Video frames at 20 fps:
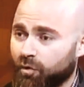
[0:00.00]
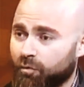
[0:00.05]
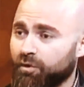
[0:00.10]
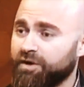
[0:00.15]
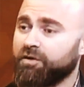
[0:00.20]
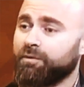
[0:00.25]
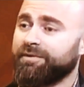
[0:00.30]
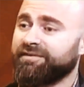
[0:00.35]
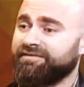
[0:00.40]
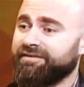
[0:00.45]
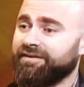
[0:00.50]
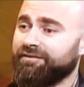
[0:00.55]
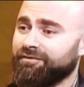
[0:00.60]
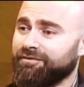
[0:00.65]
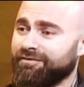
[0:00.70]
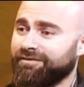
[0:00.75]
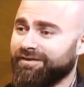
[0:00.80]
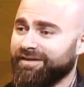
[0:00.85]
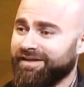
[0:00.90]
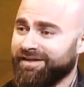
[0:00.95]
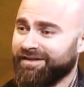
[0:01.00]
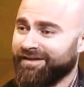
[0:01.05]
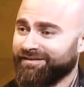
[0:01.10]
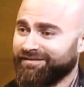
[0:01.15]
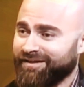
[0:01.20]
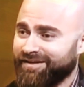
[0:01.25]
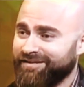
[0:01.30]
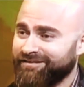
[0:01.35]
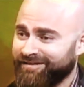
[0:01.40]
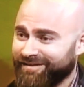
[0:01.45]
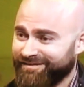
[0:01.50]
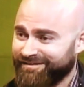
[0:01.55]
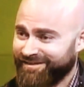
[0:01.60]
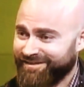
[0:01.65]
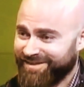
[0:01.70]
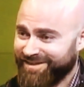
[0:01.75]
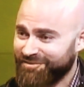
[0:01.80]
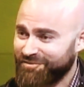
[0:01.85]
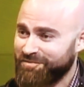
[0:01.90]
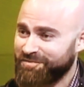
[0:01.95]
unos buenos vecinos y están
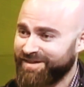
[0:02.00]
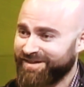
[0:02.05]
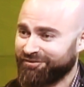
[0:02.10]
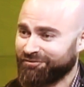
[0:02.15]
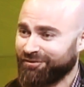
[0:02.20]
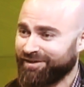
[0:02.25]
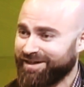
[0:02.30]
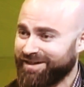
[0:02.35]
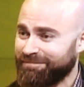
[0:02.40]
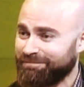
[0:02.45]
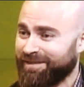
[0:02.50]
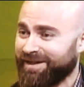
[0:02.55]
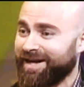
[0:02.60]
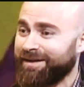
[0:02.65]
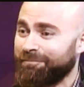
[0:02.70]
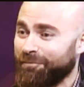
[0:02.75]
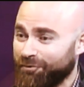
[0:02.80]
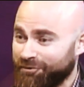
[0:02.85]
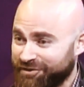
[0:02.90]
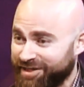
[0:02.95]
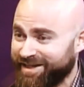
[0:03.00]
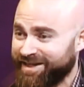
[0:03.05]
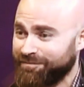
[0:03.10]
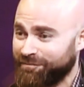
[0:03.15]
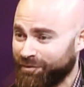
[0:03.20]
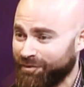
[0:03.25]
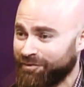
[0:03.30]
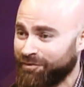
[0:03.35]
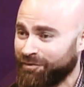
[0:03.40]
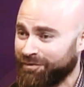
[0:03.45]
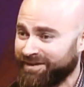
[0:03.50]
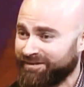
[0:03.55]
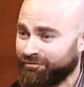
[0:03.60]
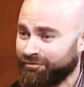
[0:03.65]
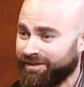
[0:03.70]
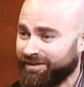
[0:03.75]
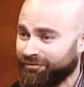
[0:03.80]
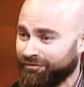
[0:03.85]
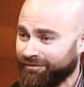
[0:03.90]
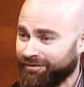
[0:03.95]
intercediendo en Venezuela para apoyar al pueblo
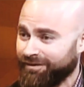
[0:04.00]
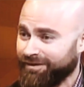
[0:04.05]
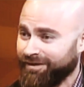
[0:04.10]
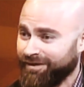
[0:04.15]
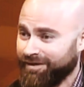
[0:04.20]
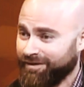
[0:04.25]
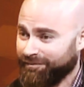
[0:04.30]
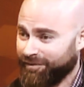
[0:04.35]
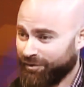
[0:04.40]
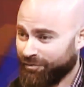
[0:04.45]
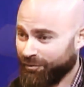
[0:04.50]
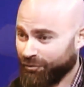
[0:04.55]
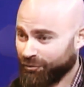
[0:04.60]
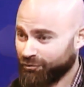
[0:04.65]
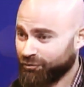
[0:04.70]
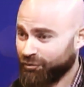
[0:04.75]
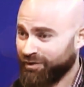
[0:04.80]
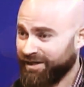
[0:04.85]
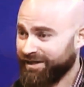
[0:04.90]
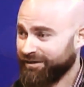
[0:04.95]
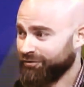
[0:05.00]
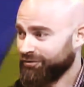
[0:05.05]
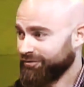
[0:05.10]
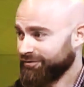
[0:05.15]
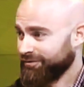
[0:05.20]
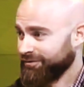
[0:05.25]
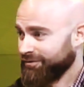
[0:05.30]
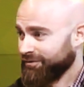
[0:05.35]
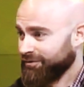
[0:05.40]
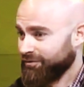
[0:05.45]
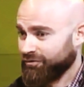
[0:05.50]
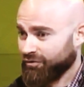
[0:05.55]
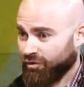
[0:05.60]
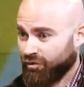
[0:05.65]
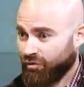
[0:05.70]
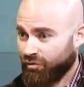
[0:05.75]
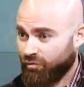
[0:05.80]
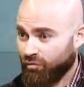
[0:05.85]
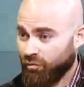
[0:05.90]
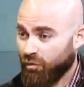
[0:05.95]
venezolano, pero por otro lado
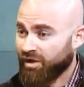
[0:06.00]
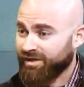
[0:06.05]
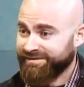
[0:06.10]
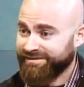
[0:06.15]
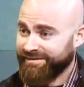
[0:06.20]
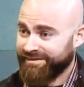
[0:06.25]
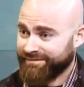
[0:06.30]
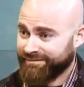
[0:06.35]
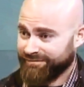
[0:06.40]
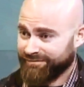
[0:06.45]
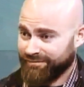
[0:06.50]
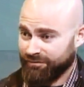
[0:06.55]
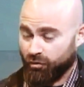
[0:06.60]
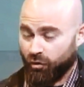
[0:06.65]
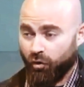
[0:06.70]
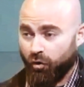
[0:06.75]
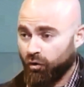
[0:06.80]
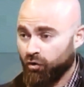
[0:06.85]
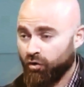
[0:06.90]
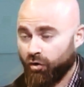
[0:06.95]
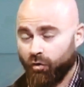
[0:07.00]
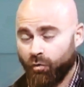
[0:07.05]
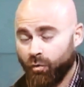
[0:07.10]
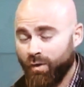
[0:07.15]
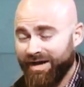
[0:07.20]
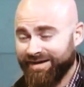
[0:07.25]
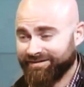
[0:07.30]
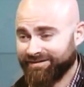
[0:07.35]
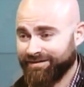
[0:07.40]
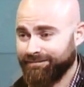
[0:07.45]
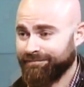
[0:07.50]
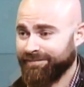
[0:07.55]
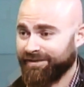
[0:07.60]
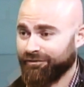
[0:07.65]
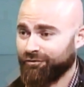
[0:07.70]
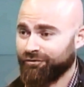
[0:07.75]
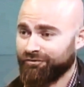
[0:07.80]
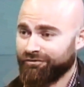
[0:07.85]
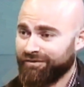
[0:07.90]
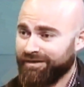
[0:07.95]
nos cuartan, nos, cuartan
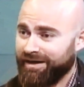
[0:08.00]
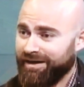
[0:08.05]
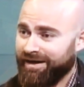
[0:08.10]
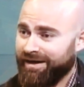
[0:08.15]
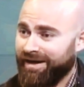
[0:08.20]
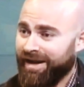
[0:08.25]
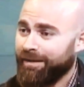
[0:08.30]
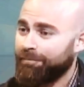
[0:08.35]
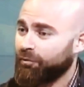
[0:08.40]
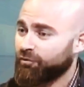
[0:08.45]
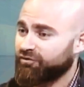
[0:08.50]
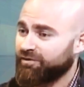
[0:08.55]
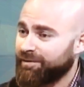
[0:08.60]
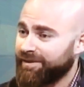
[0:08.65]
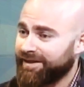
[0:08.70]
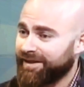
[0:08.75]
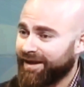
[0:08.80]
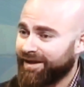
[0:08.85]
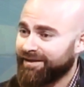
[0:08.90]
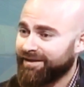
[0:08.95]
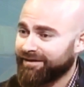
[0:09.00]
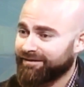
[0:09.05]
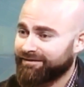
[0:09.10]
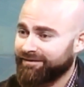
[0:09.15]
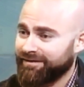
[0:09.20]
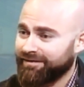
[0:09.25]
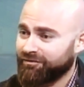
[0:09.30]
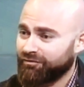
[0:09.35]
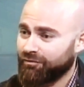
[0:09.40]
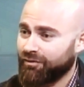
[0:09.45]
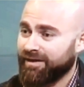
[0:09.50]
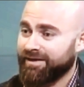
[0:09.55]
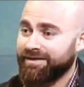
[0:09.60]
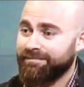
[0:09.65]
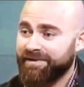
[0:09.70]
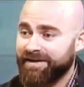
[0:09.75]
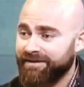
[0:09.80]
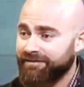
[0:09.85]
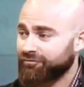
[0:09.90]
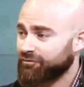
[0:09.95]
perdón, las posibilidades de acceso a
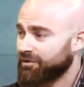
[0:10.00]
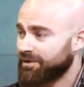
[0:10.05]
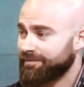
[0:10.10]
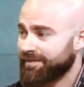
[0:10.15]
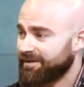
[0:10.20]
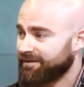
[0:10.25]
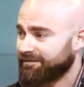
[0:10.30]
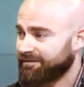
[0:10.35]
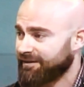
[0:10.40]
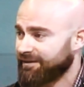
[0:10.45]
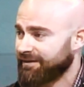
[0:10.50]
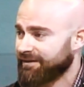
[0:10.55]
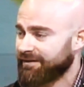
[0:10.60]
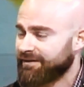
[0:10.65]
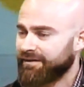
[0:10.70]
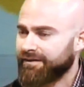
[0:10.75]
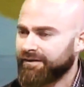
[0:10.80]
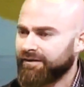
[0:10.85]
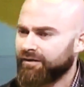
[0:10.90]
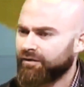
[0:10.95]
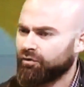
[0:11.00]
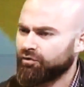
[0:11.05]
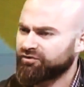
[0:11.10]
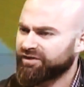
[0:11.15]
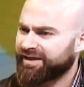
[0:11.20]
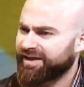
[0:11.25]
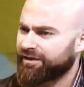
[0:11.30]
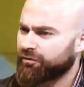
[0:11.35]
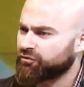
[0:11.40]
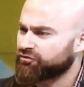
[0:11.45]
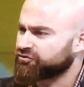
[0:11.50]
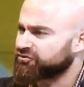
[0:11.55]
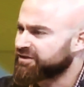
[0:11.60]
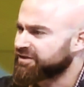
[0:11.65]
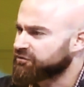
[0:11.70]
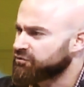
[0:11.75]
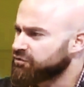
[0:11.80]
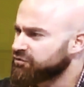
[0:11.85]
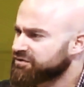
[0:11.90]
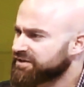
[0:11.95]
alimentos y medicina cosa que
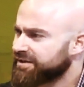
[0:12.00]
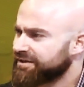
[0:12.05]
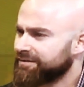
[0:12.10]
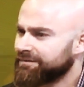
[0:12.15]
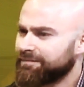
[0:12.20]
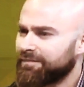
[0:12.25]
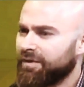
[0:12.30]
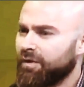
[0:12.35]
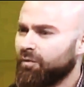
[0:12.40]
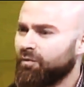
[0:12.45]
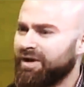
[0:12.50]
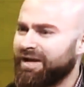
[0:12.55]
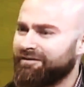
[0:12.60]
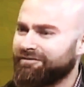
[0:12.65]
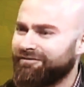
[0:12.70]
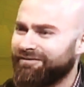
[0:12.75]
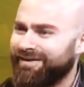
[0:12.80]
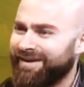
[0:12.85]
constituye una